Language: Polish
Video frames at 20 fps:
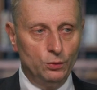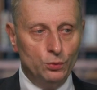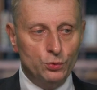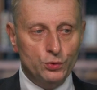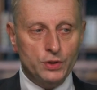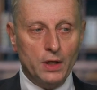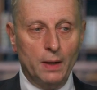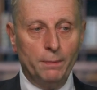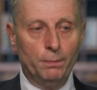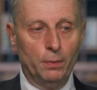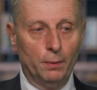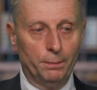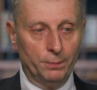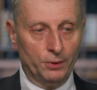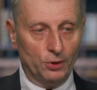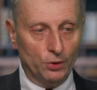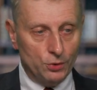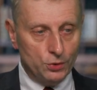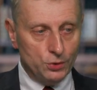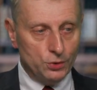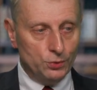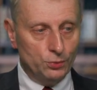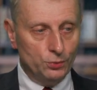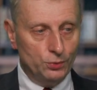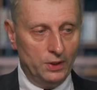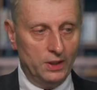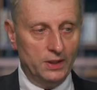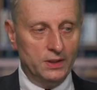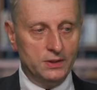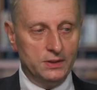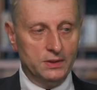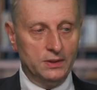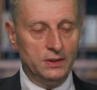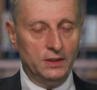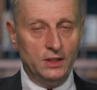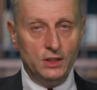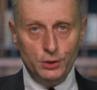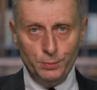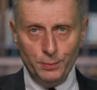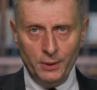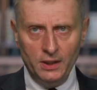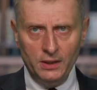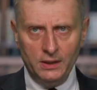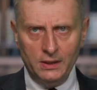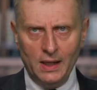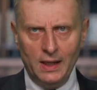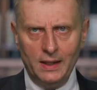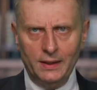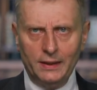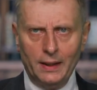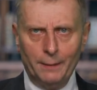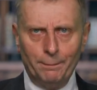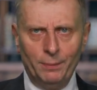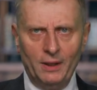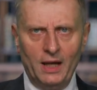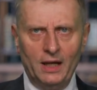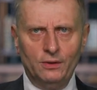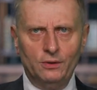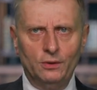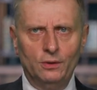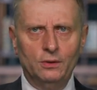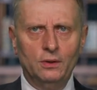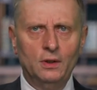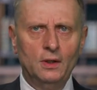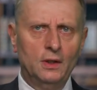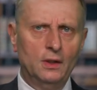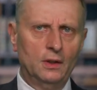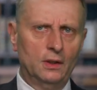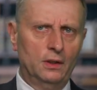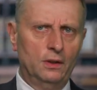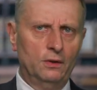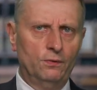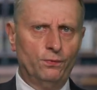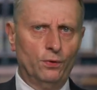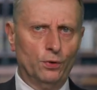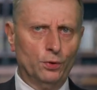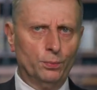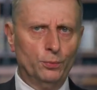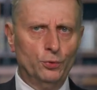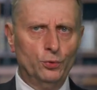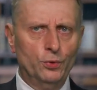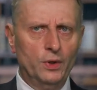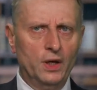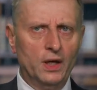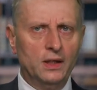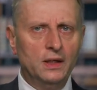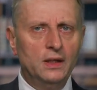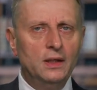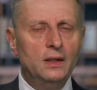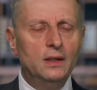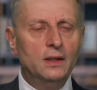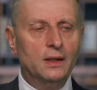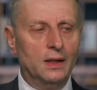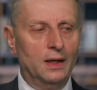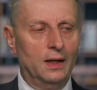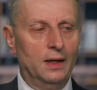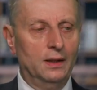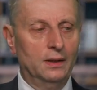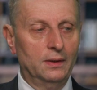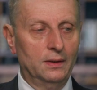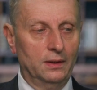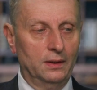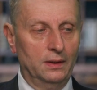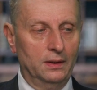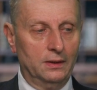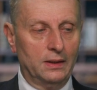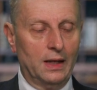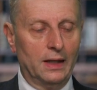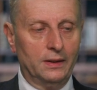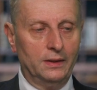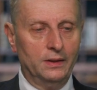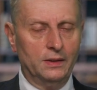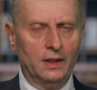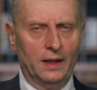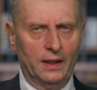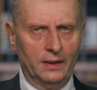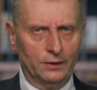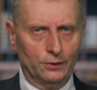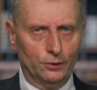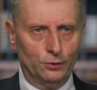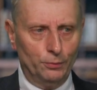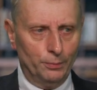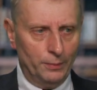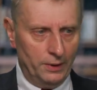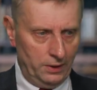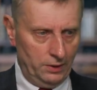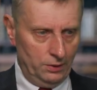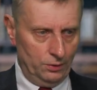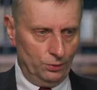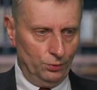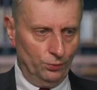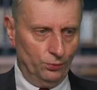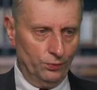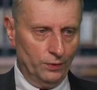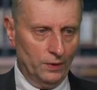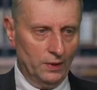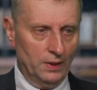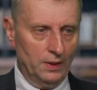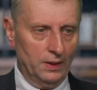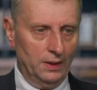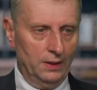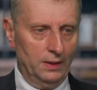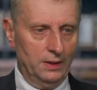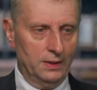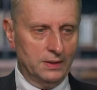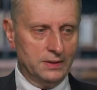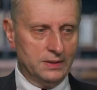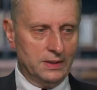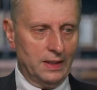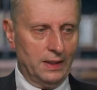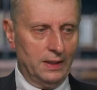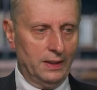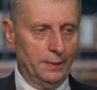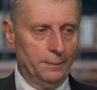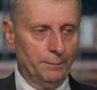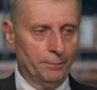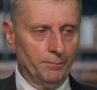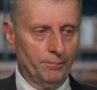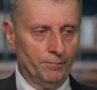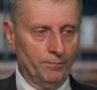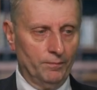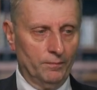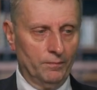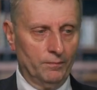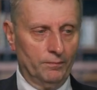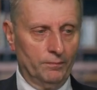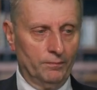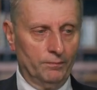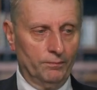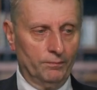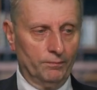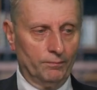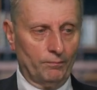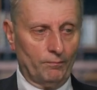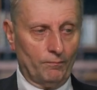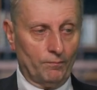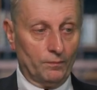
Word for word: Dusza po prostu jest nieśmiertelna. Platon formułuje kilka takich argumentów za mm,